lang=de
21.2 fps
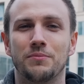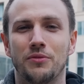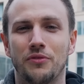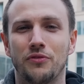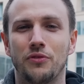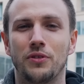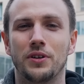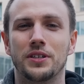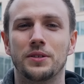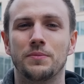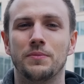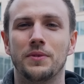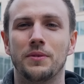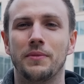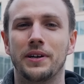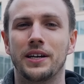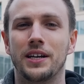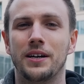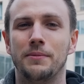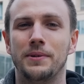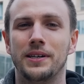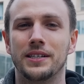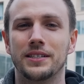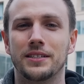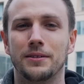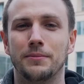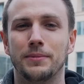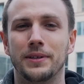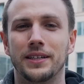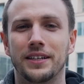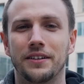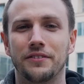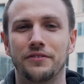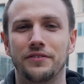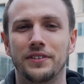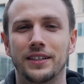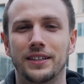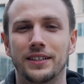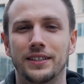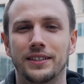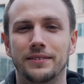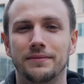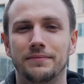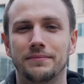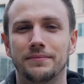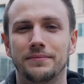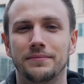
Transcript: bevor ich mit meiner Masterarbeit anfangen kann.